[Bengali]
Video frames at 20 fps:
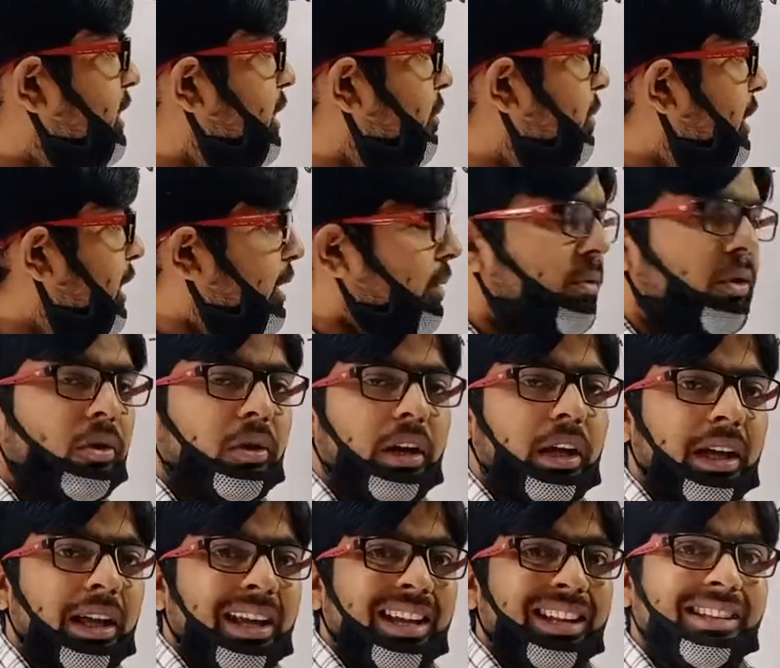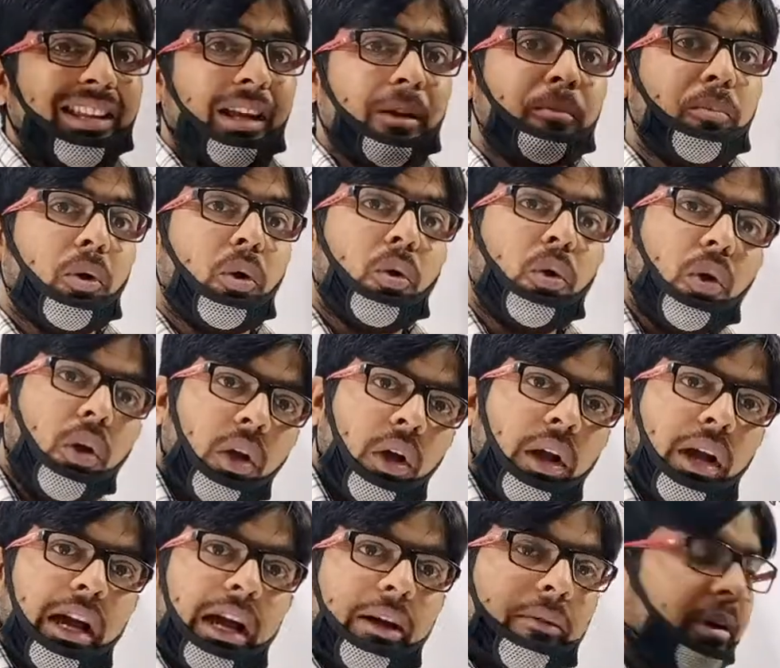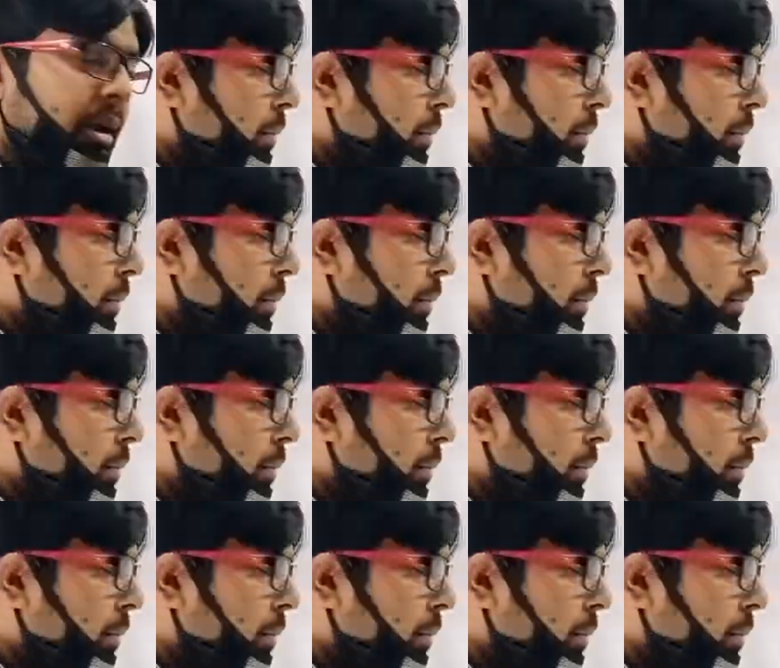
তার মানে এটা বড় না তারপরও আবার